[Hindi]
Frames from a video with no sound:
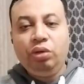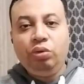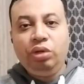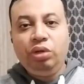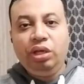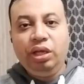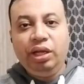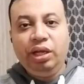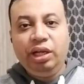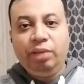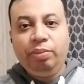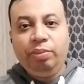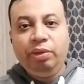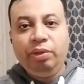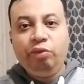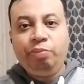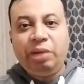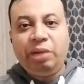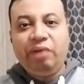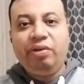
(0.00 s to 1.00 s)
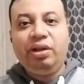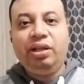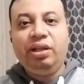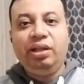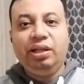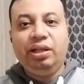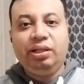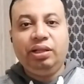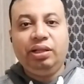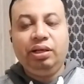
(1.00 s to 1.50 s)
उनके हिट में पावर
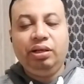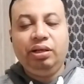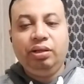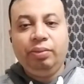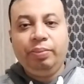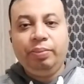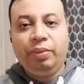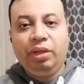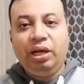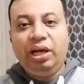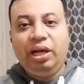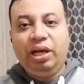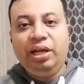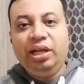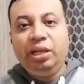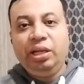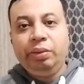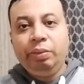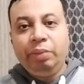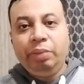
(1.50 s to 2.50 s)
नहीं रहता हार्ड हिटिंग में